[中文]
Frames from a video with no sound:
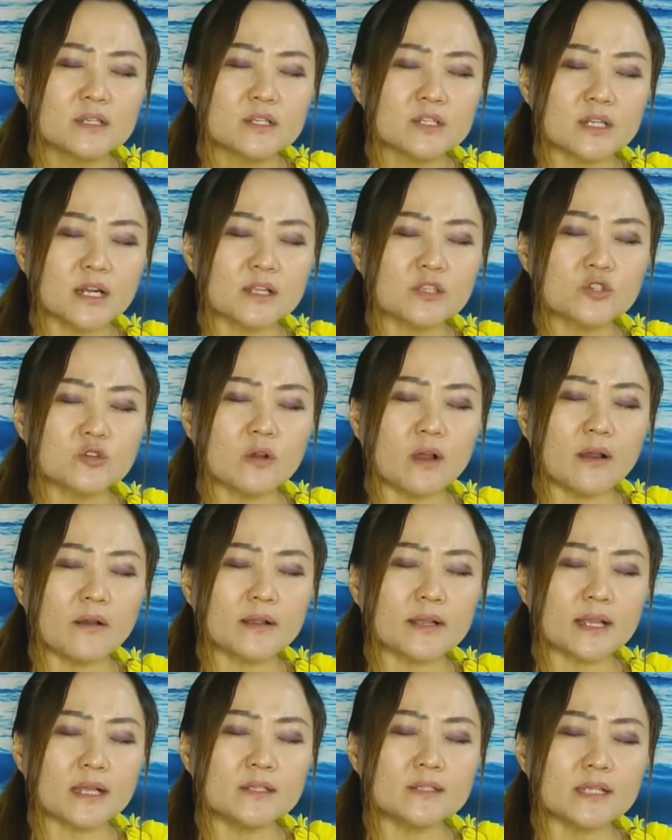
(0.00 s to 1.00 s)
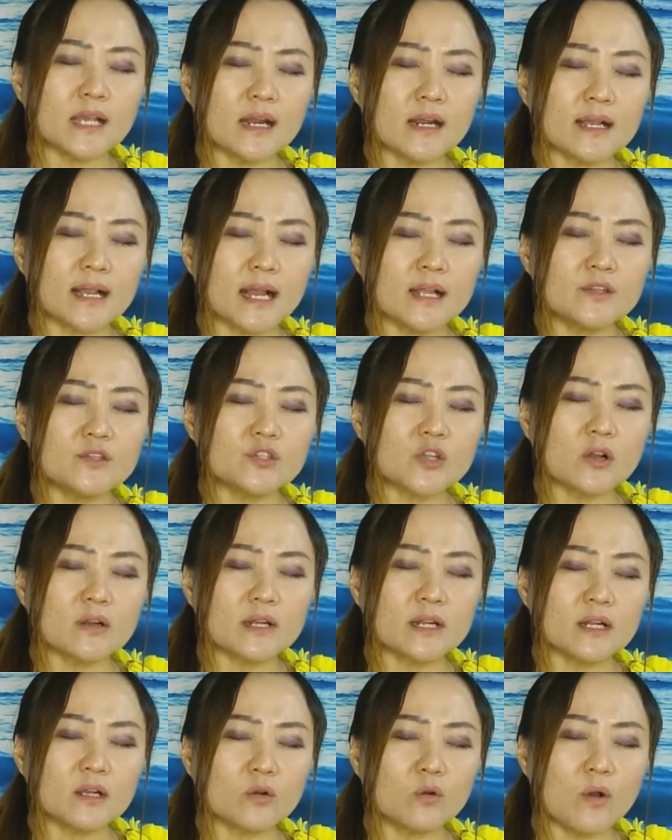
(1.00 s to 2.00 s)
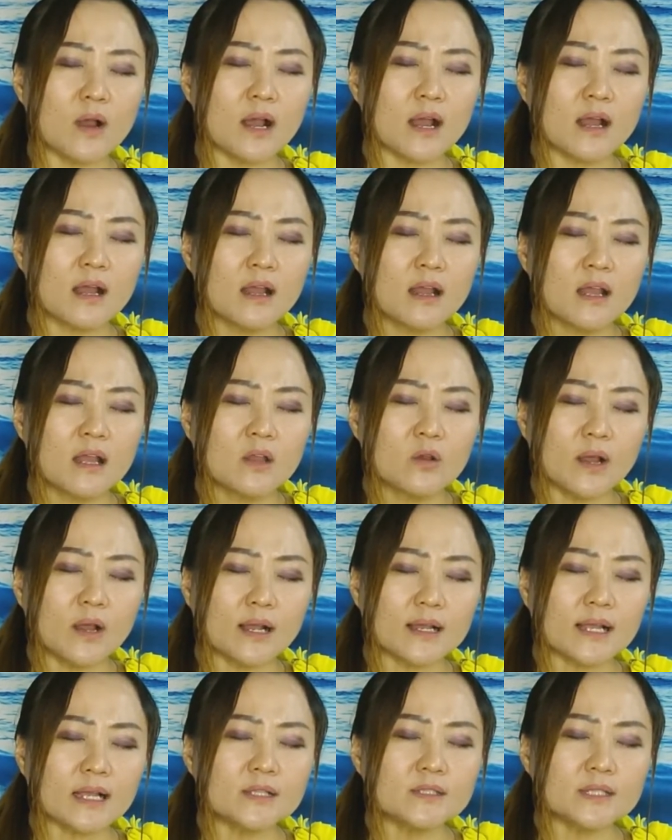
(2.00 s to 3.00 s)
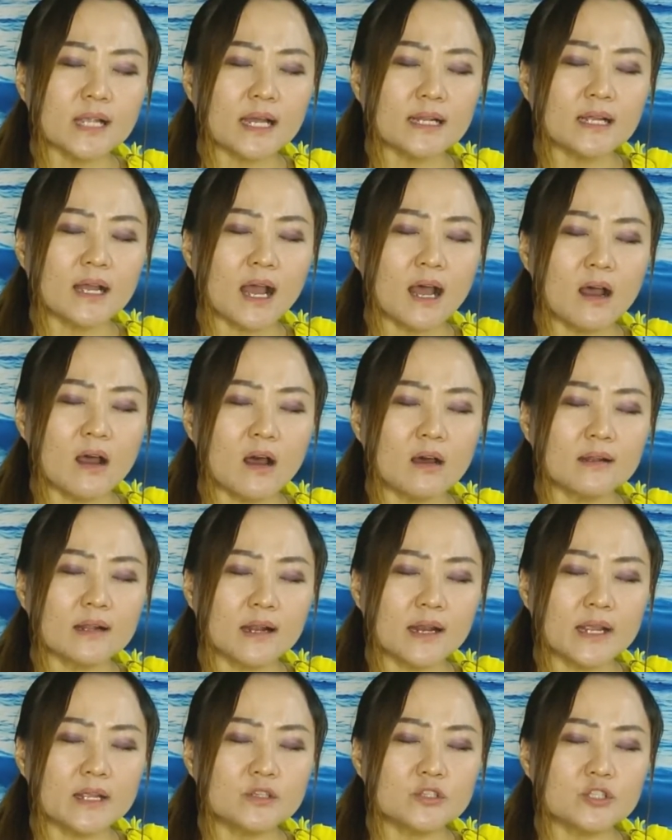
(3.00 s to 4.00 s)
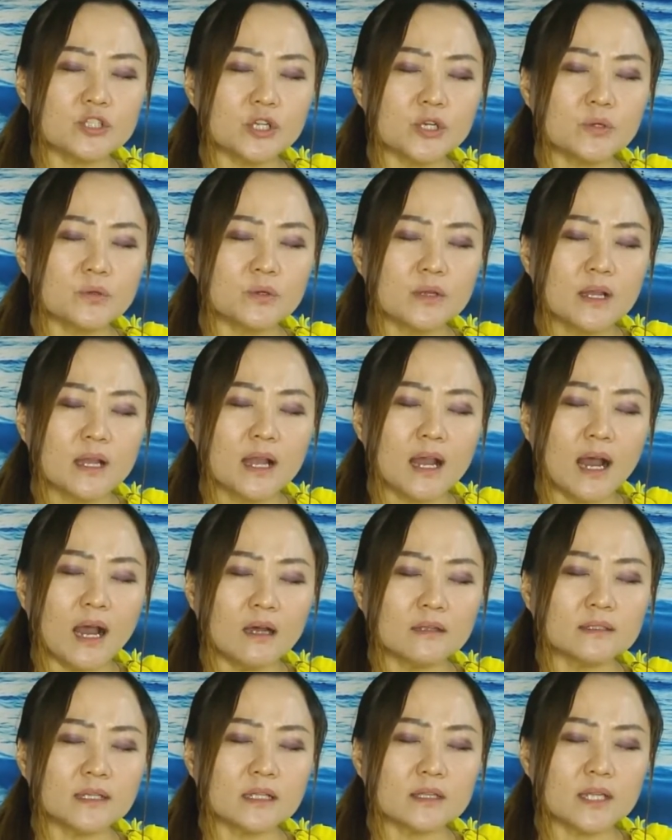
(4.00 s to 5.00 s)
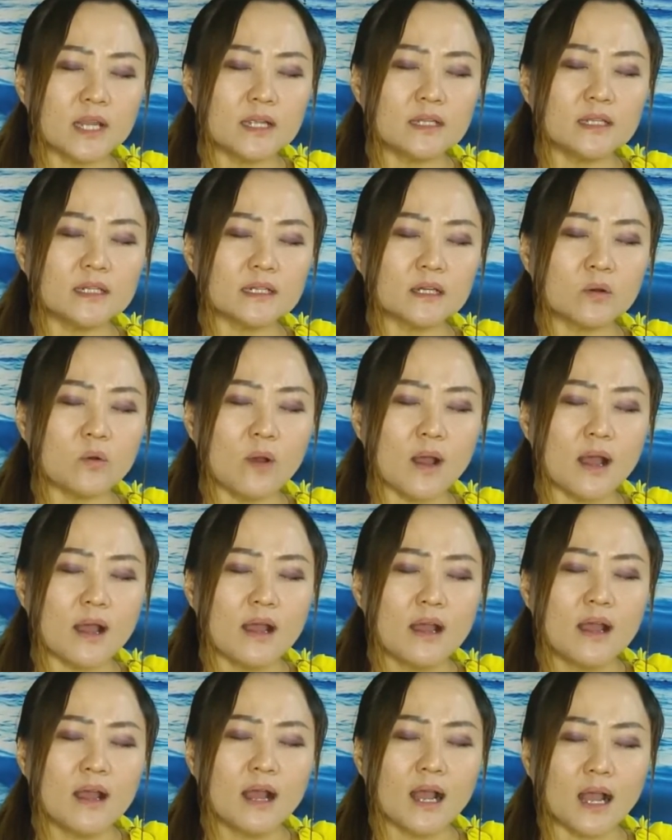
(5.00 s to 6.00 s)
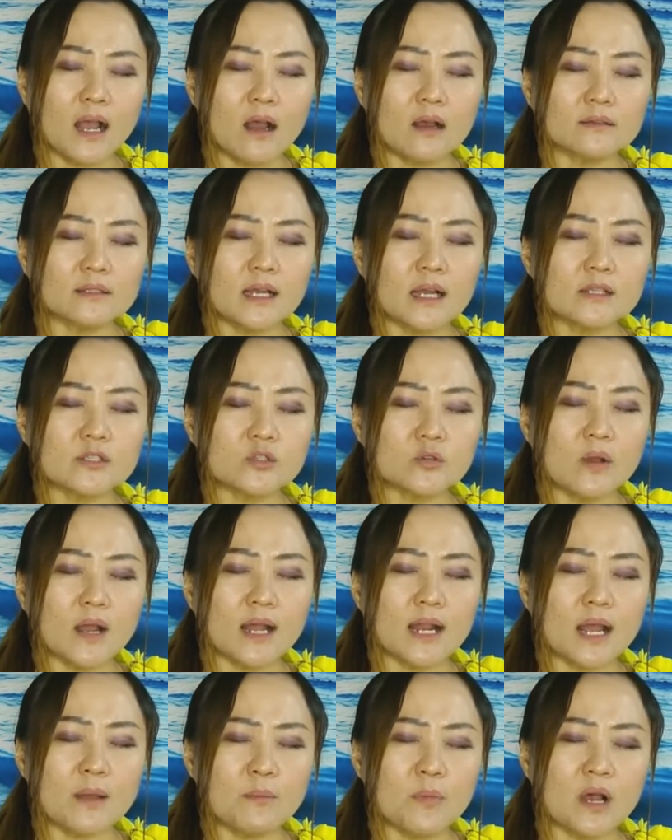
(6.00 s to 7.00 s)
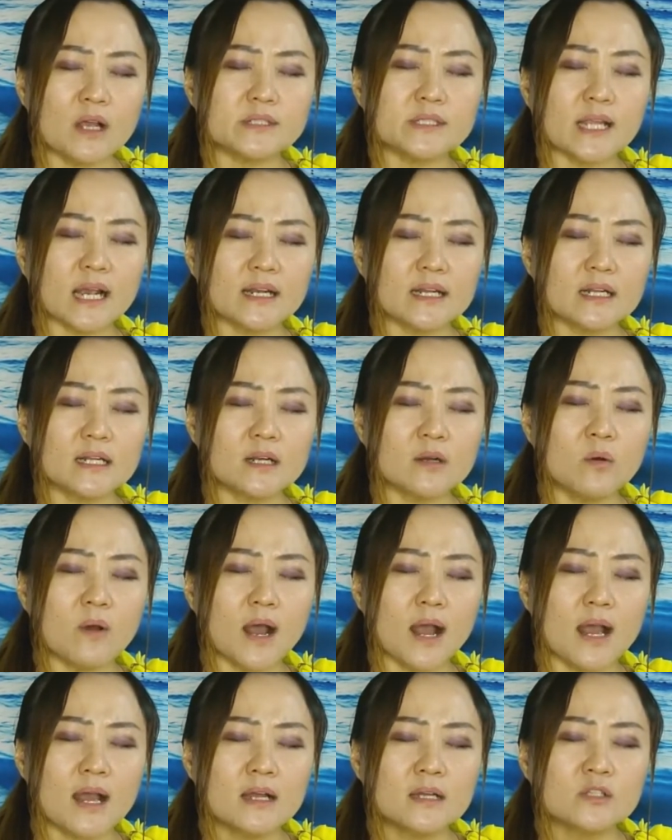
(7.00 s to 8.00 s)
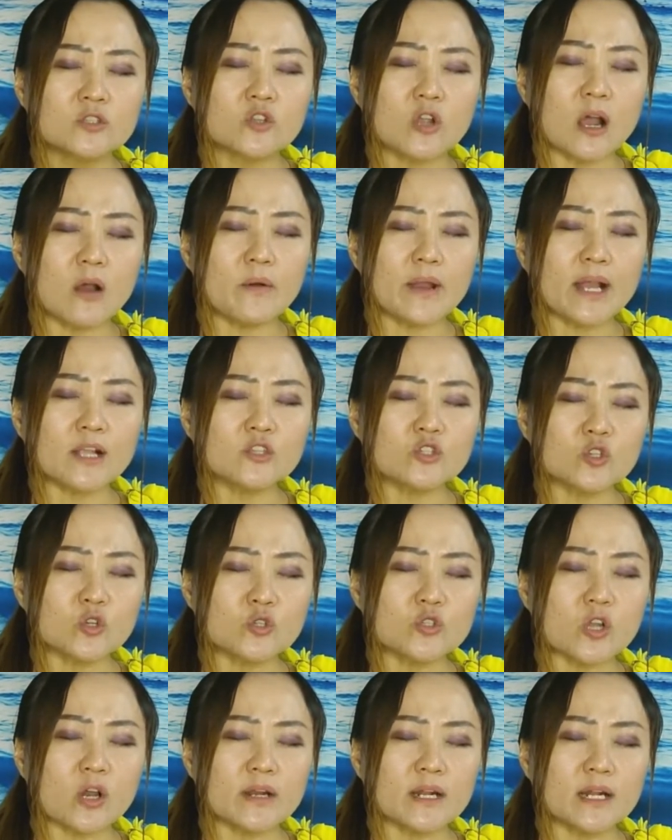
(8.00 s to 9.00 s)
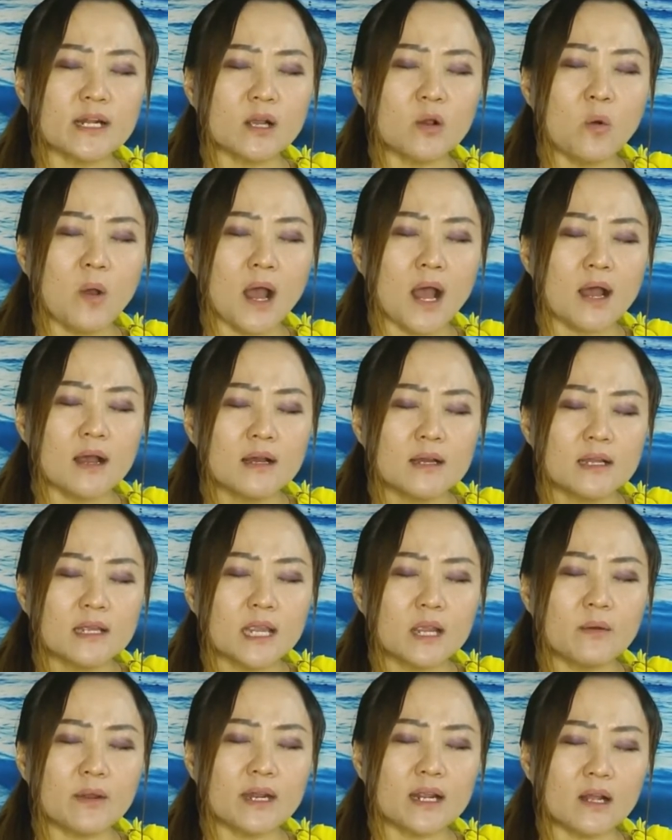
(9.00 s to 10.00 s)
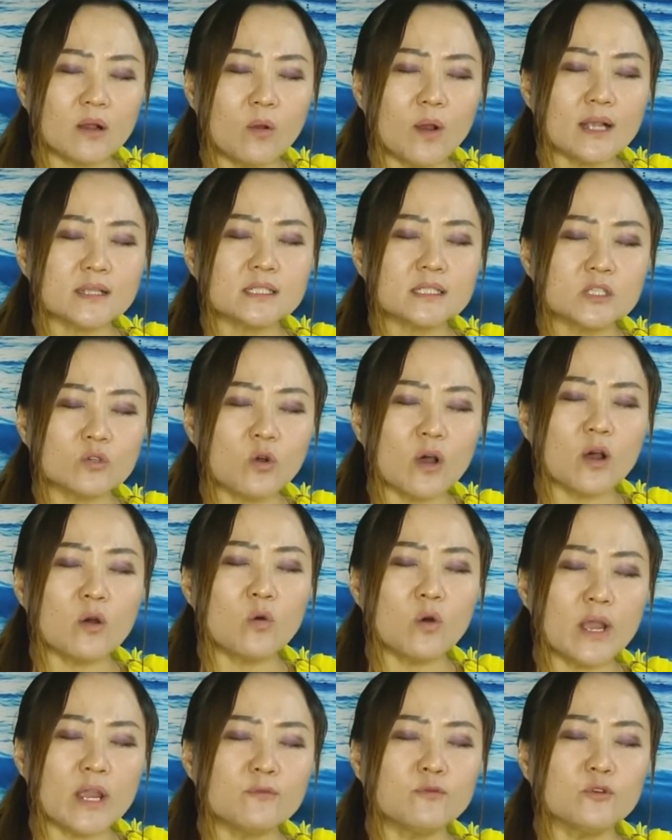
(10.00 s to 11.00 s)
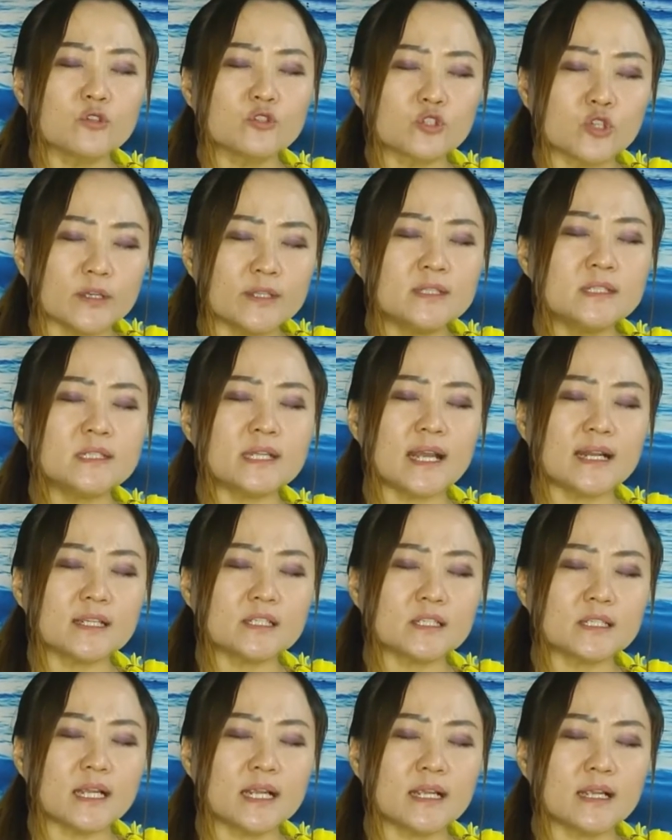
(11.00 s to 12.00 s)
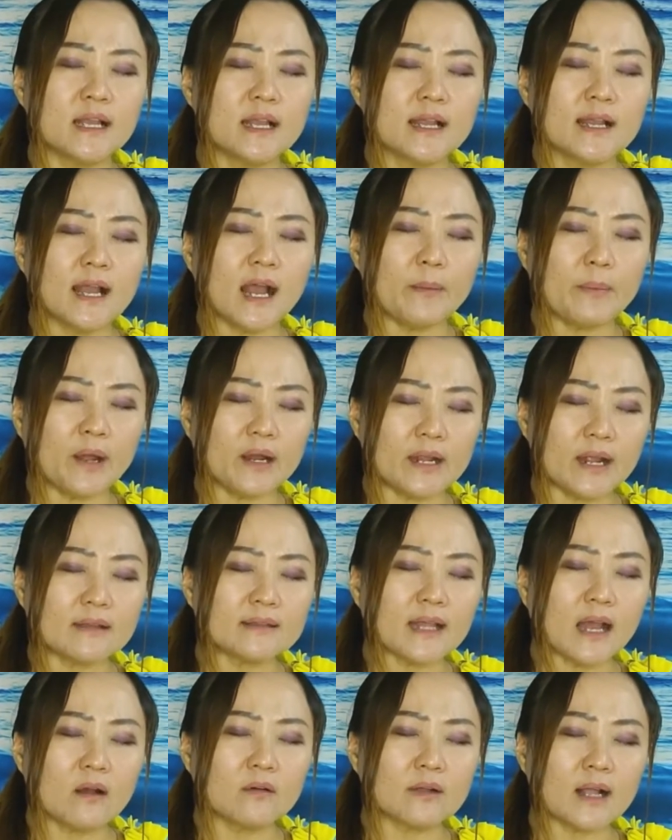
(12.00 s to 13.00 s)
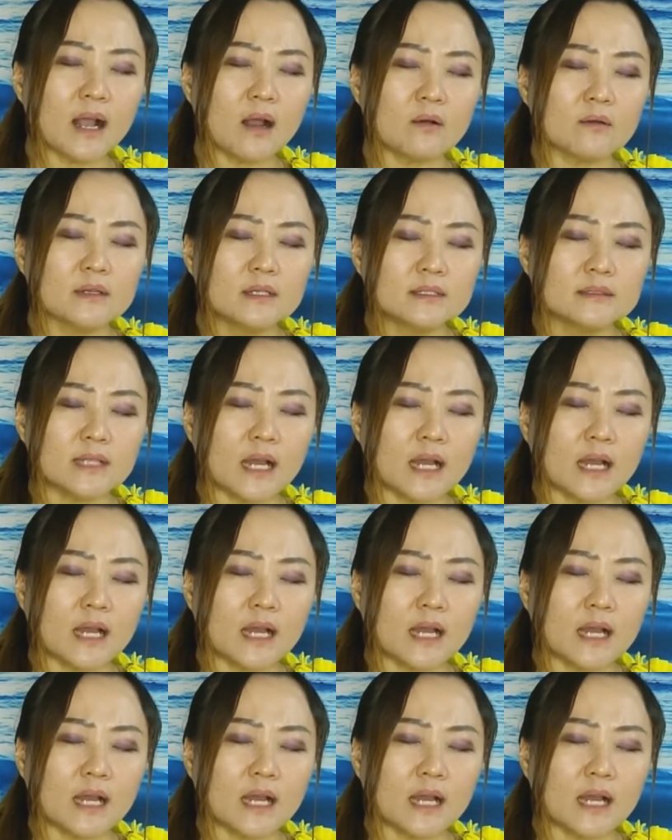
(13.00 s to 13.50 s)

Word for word: 使得主啊更加的看重你的话，我要更加的好好的灵修，好好的听你的话，好好的主啊来默想你的话，主啊我要注重你的话，因为你的话使我恢复纯洁的心，好帮你家祷告。